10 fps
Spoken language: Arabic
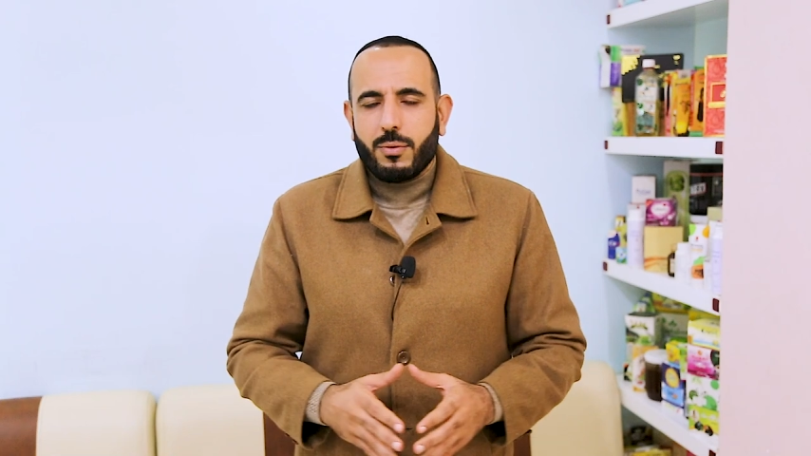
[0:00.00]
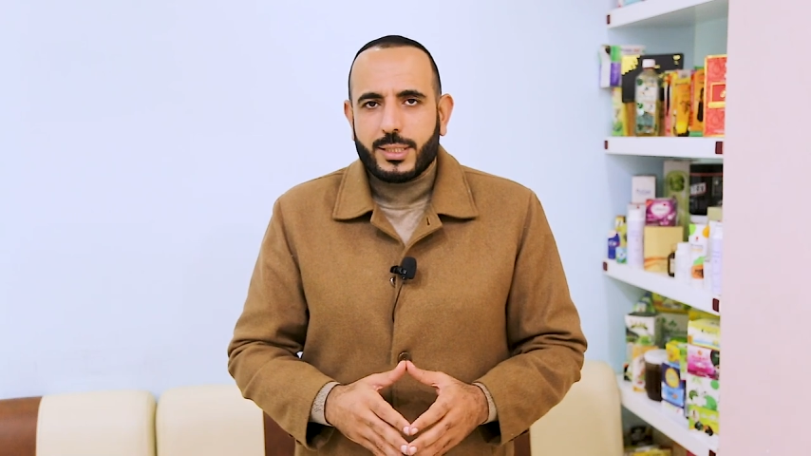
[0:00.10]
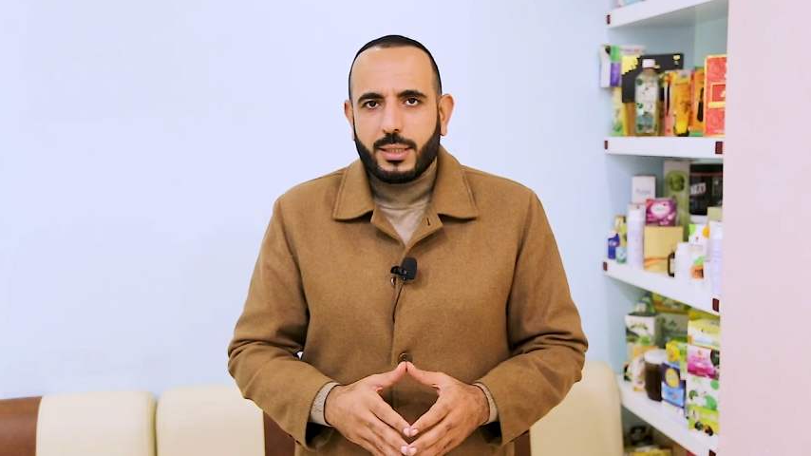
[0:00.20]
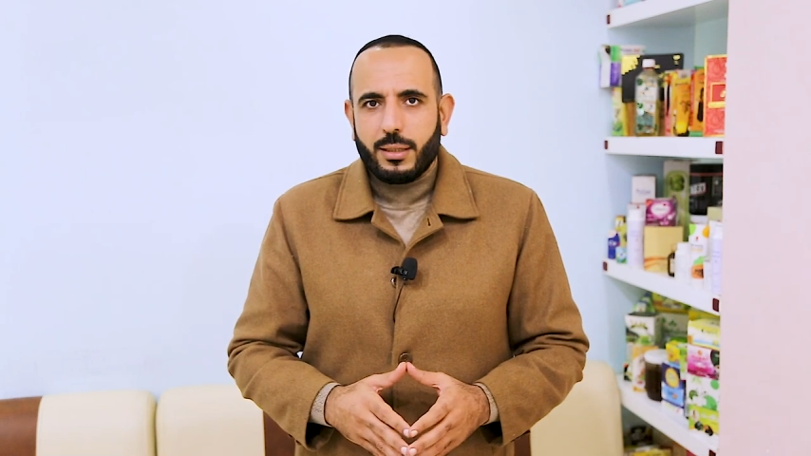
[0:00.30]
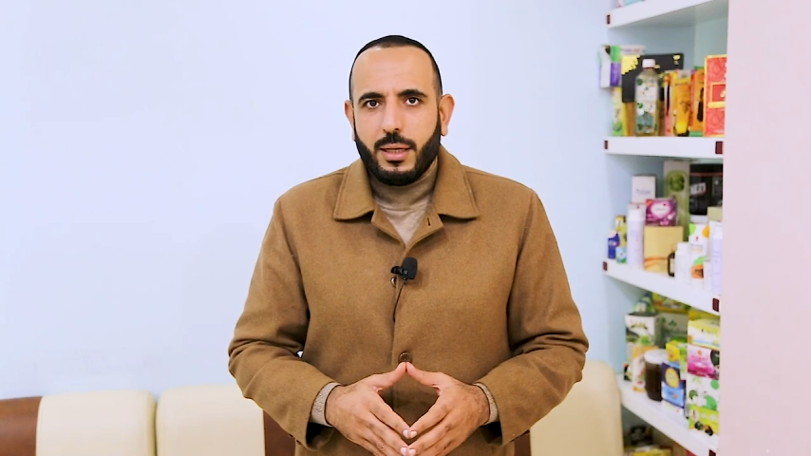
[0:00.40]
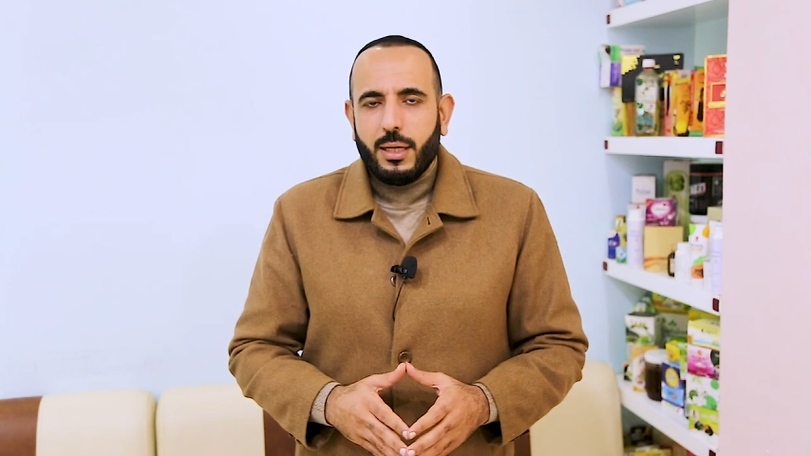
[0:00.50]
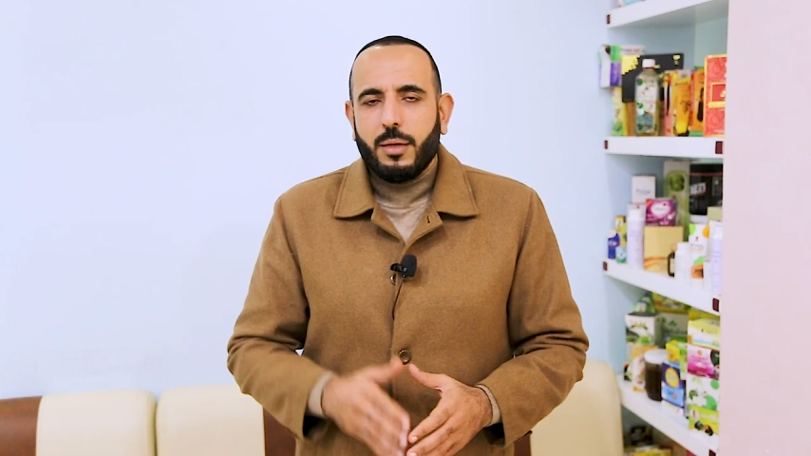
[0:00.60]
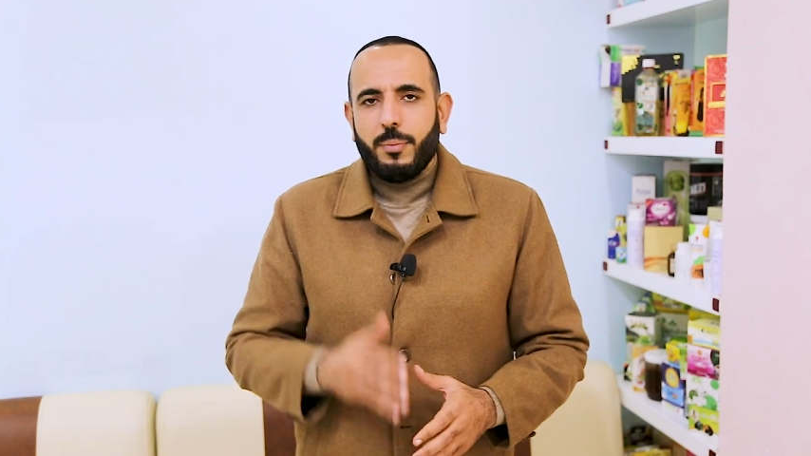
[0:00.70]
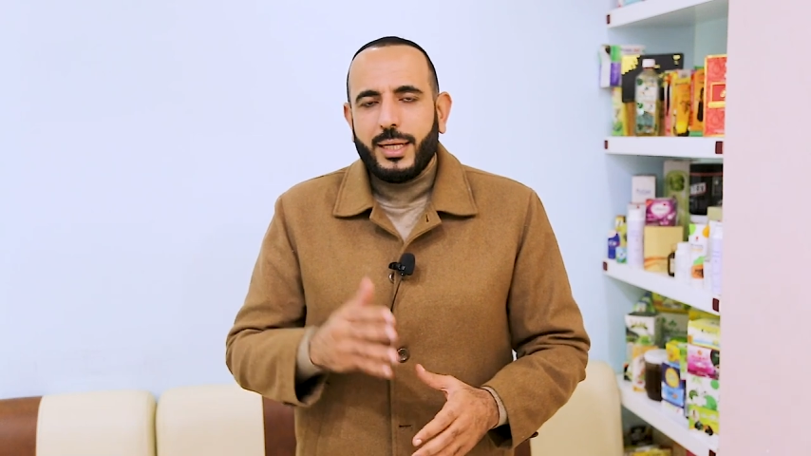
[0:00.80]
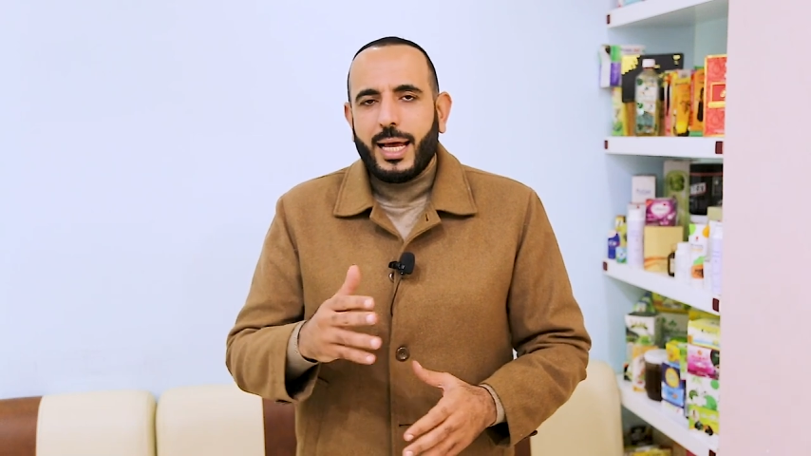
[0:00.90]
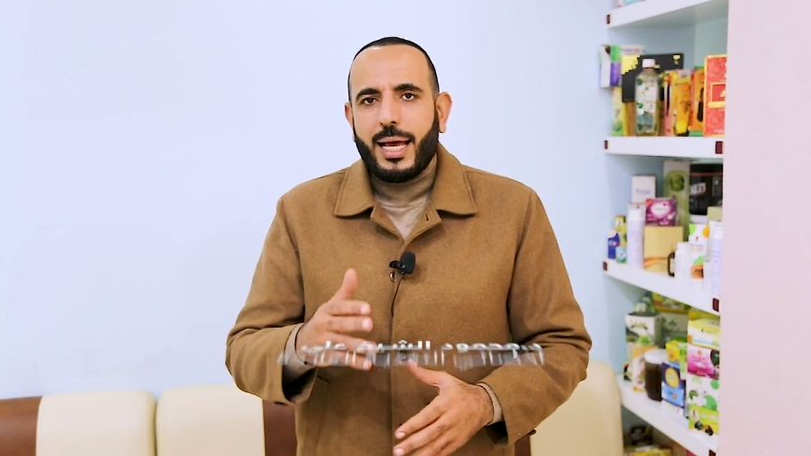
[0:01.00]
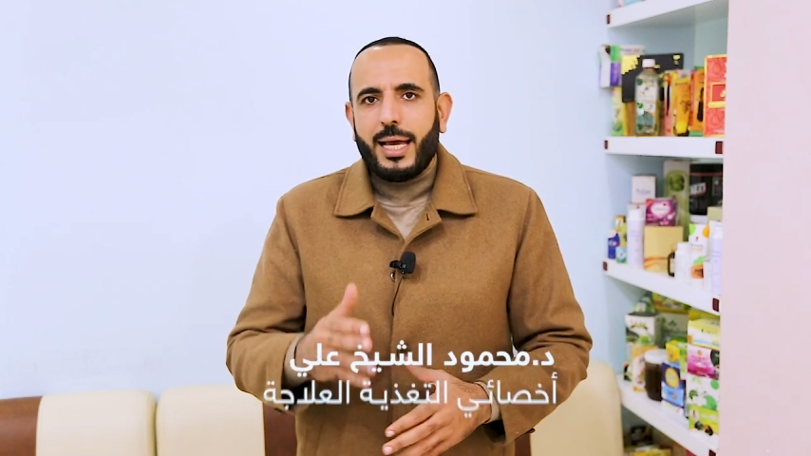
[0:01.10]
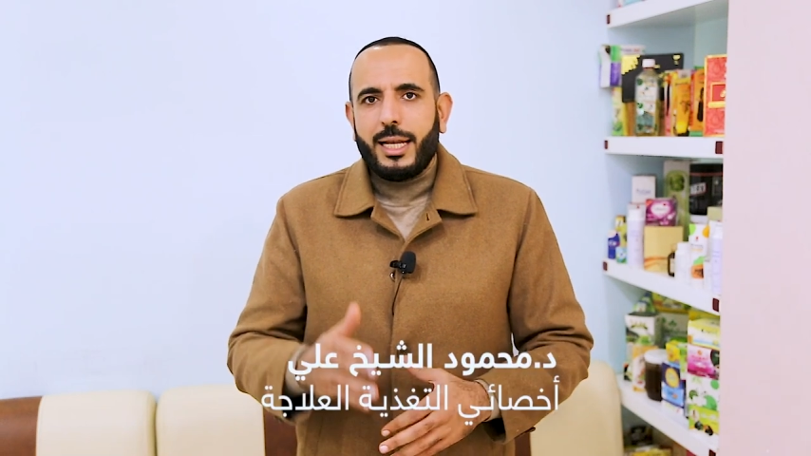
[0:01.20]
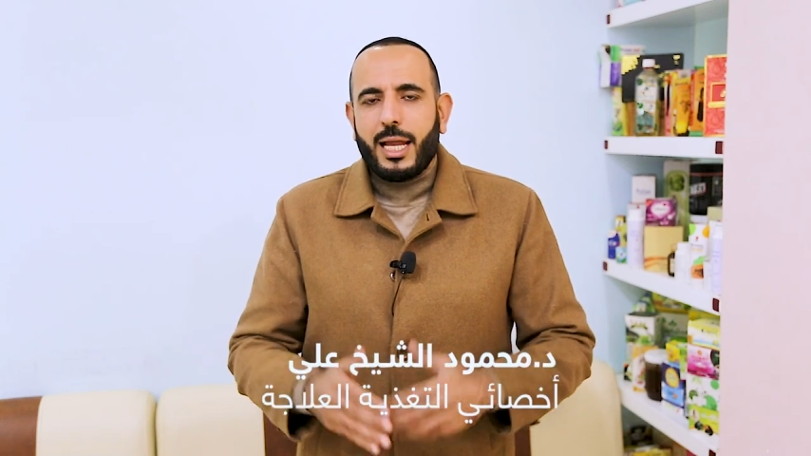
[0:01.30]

الوزن منها